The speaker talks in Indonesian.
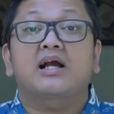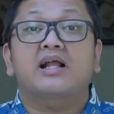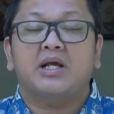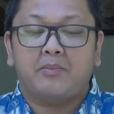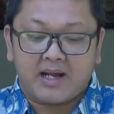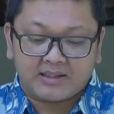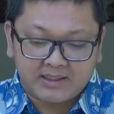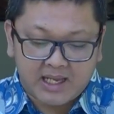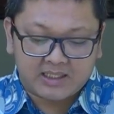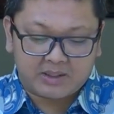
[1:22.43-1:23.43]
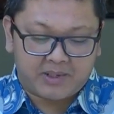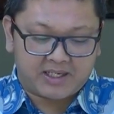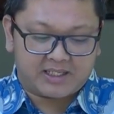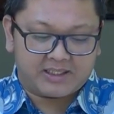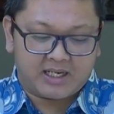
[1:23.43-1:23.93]
Kata Marta
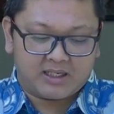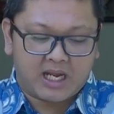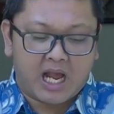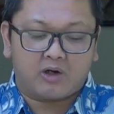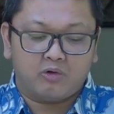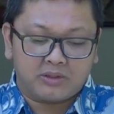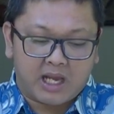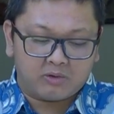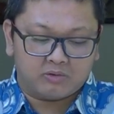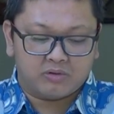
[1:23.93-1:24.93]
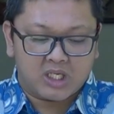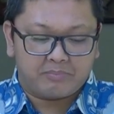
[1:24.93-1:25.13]
kepadanya, "Aku tahu